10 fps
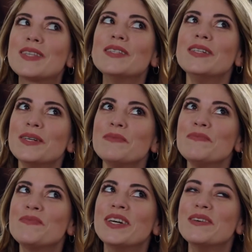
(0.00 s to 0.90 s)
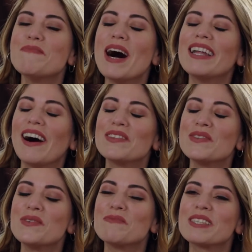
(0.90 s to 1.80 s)
Sanırım ben
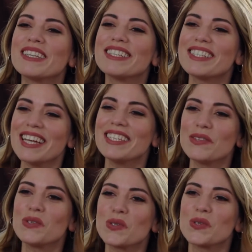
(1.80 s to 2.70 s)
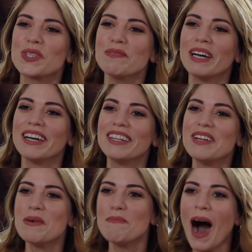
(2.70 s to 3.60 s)
anlıyorum seni. Şey diye düşündün değil mi?
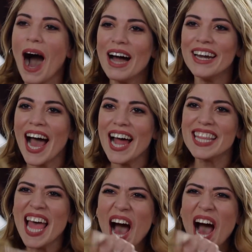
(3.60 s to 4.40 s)
Bahar nerede,